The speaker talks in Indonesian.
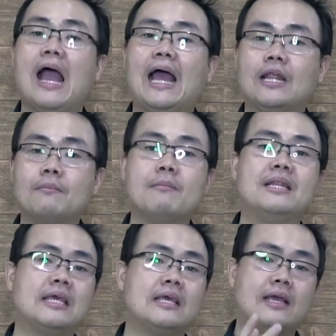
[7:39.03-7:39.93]
Anda
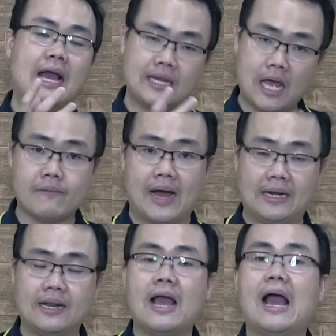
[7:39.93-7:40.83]
memiliki
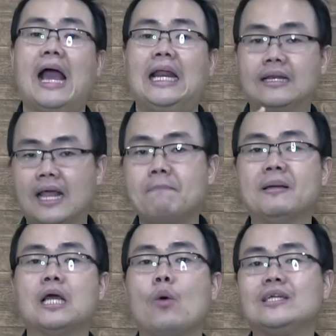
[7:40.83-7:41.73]
karyawan, anda
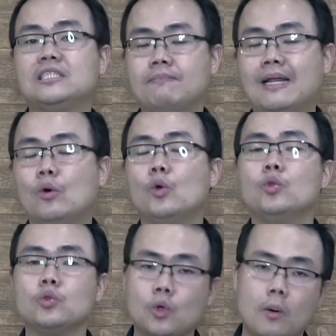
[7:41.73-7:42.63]
berkewajiban
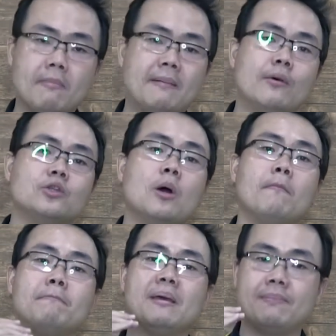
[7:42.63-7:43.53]
untuk
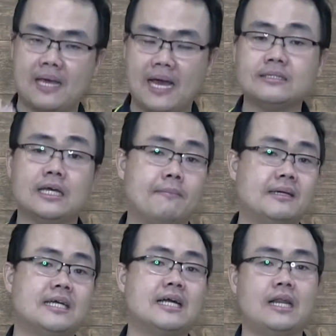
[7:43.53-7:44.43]
memotong PPh
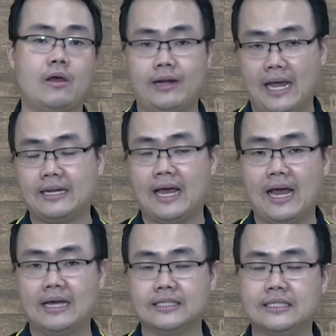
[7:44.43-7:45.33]
daripada karyawan
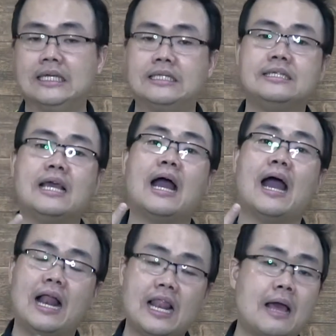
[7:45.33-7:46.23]
Anda. Jadi ini yang
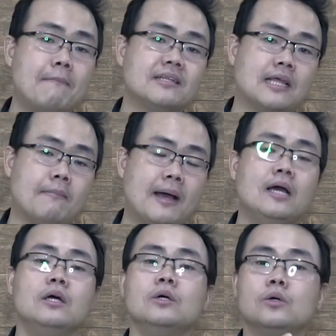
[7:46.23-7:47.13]
hal yang
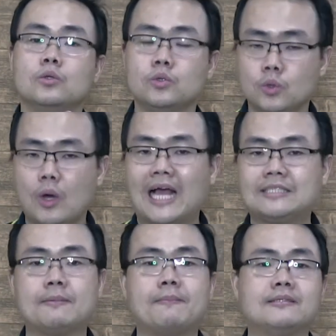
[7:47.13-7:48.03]
pertama untuk
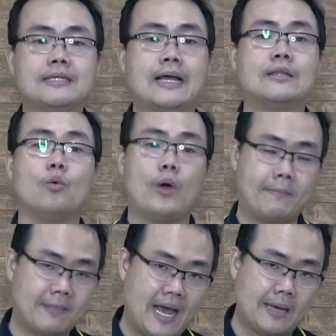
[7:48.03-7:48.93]
aspek perusahaan
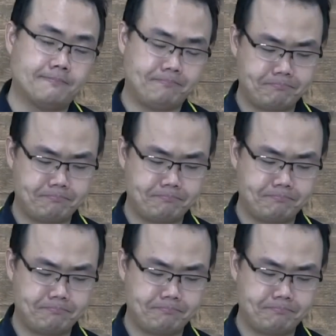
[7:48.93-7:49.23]
UMKM.